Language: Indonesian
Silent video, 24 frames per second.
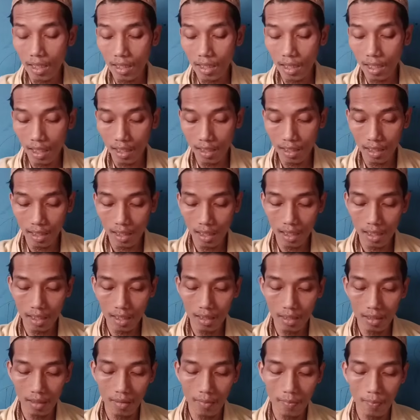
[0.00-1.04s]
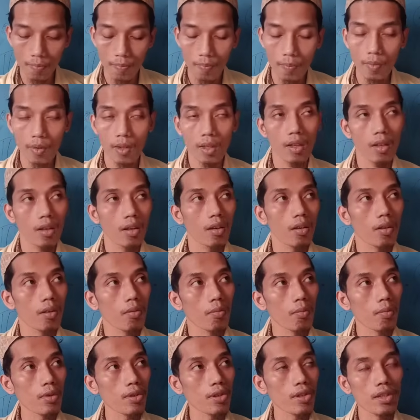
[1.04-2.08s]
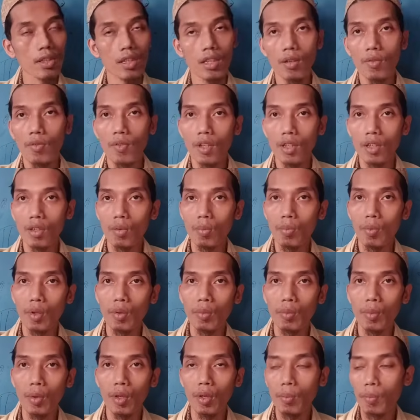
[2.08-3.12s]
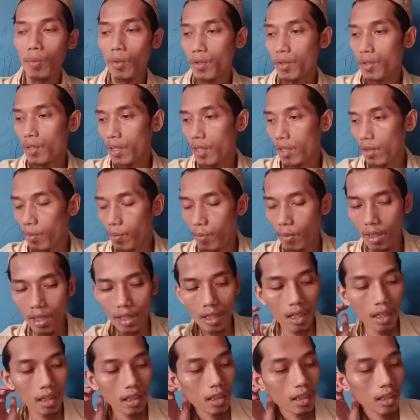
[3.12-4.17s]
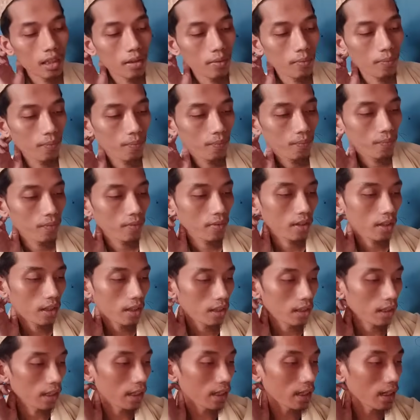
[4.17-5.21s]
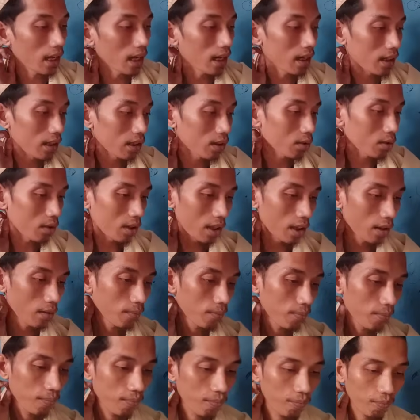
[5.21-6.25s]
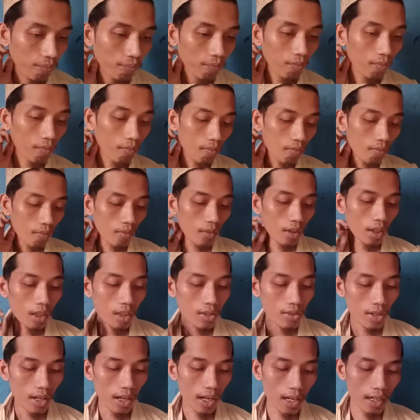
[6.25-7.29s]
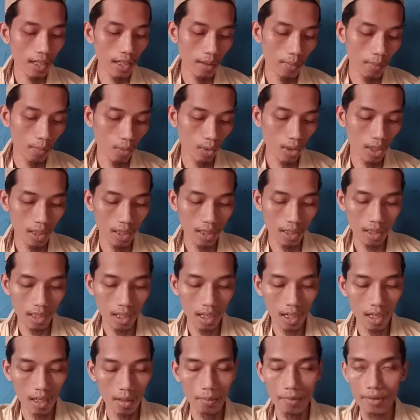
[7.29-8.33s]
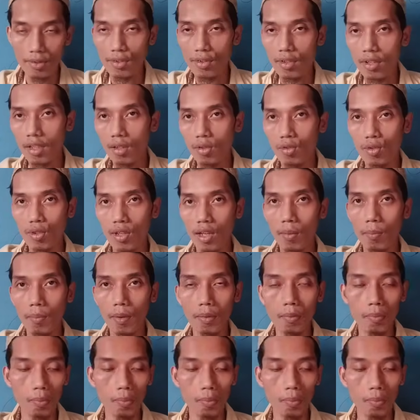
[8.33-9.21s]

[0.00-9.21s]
ada nilai-nilai positif atau poin-poin positif mengenai DNA gitu ya. Silakan Anda buka di halaman 180